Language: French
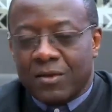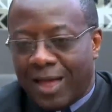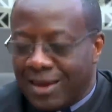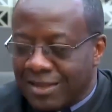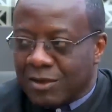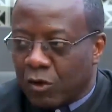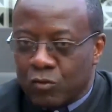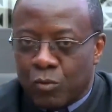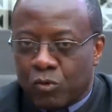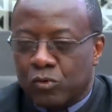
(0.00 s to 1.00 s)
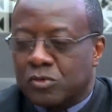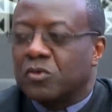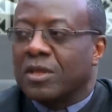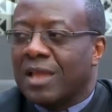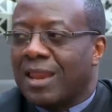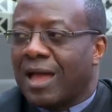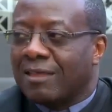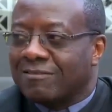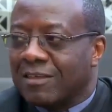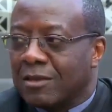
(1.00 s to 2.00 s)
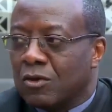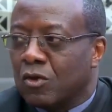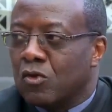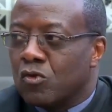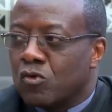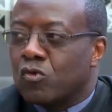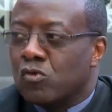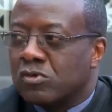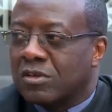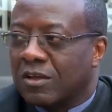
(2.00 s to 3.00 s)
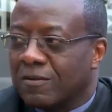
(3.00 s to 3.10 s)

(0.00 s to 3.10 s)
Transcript: qu'à l'intérieur du mot culture, il y a la racine culte.